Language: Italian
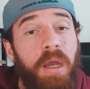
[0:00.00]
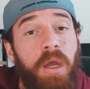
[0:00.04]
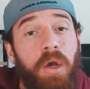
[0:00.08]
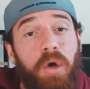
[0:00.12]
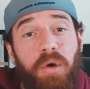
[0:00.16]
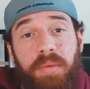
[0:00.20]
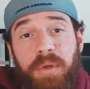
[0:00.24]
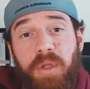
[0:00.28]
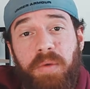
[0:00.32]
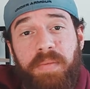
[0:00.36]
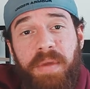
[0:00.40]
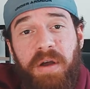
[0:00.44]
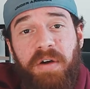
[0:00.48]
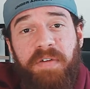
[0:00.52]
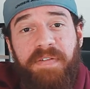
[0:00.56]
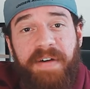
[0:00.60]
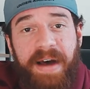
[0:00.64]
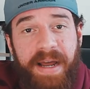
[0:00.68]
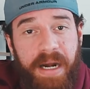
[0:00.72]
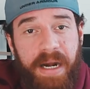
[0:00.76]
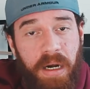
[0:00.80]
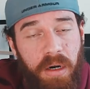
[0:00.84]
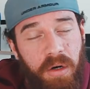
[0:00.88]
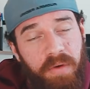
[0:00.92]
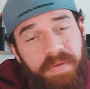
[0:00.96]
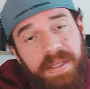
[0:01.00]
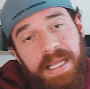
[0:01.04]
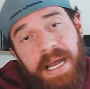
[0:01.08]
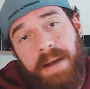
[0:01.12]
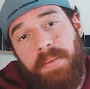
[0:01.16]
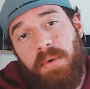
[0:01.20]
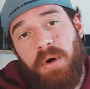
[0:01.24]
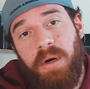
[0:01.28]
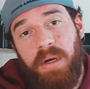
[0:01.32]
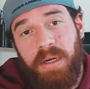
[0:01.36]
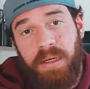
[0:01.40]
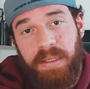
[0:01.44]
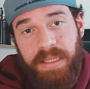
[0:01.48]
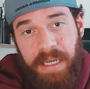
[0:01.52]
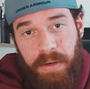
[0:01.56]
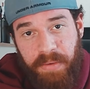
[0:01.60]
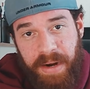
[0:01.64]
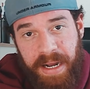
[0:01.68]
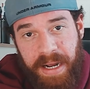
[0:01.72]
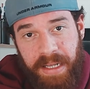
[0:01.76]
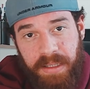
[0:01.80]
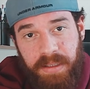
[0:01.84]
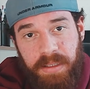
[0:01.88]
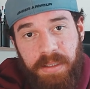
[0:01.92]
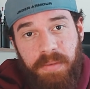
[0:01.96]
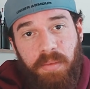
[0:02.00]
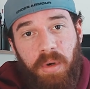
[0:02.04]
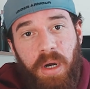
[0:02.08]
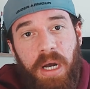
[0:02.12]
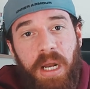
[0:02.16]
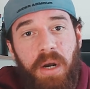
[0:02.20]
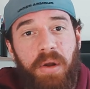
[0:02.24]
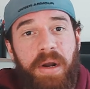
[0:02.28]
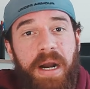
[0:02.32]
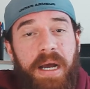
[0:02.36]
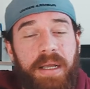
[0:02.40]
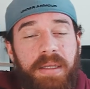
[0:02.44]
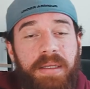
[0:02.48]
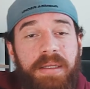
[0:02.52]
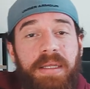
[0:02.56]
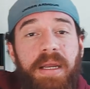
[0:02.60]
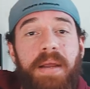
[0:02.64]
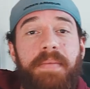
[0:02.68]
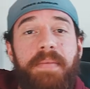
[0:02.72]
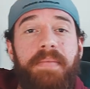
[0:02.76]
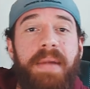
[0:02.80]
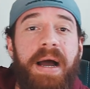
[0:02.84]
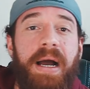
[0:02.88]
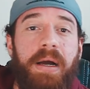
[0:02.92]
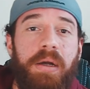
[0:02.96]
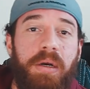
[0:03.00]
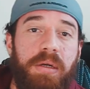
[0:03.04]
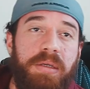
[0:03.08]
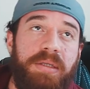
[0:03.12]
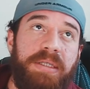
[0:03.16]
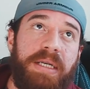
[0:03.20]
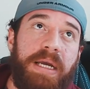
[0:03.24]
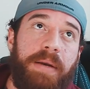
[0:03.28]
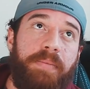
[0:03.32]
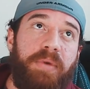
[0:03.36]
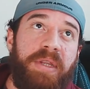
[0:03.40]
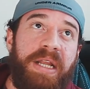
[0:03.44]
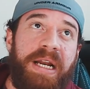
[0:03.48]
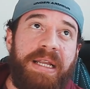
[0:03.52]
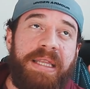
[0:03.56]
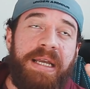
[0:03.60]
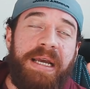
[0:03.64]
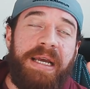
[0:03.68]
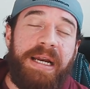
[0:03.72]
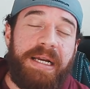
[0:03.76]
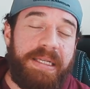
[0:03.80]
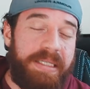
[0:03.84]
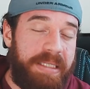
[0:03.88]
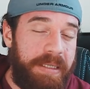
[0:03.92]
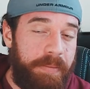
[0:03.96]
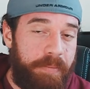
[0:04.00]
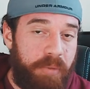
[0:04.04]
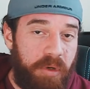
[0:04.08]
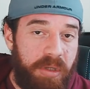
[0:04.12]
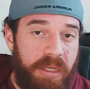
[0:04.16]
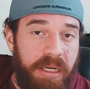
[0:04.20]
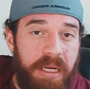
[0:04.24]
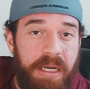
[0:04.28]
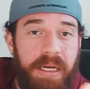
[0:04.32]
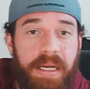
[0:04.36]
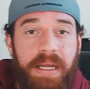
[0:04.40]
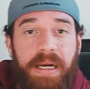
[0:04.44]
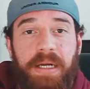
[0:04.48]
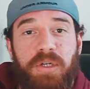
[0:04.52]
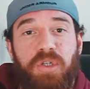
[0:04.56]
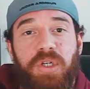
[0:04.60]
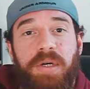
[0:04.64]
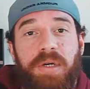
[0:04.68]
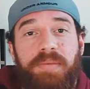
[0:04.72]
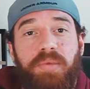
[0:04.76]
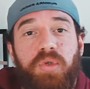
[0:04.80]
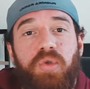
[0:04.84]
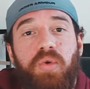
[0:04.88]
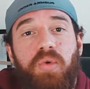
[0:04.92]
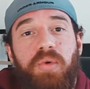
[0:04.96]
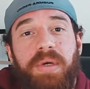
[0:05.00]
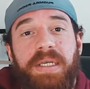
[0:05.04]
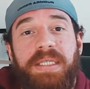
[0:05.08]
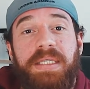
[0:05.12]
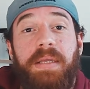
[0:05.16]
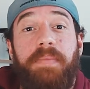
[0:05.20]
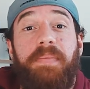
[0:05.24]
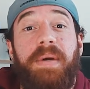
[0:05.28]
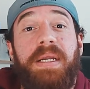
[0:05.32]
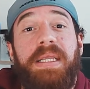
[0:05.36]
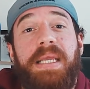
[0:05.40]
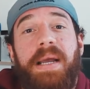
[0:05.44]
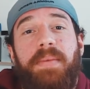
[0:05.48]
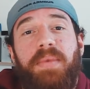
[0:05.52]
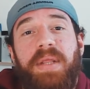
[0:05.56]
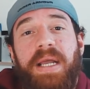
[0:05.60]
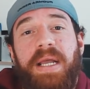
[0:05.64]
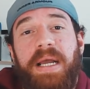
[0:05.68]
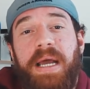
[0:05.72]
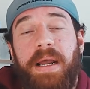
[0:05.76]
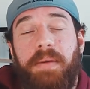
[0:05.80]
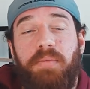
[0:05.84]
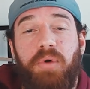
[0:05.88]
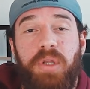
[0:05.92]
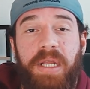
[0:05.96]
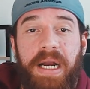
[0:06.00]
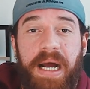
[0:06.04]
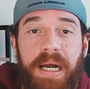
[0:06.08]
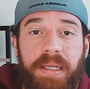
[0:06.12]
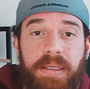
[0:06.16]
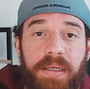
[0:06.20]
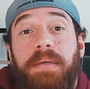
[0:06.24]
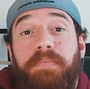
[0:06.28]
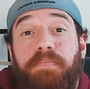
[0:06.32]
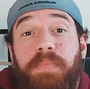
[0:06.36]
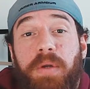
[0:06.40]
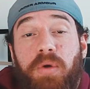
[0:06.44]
Come dobbiamo fare lo vediamo tra un attimo. Allora, tre macros, carboidrati, grassi e proteine, ragioniamo su questi e partiamo dai carboidrati.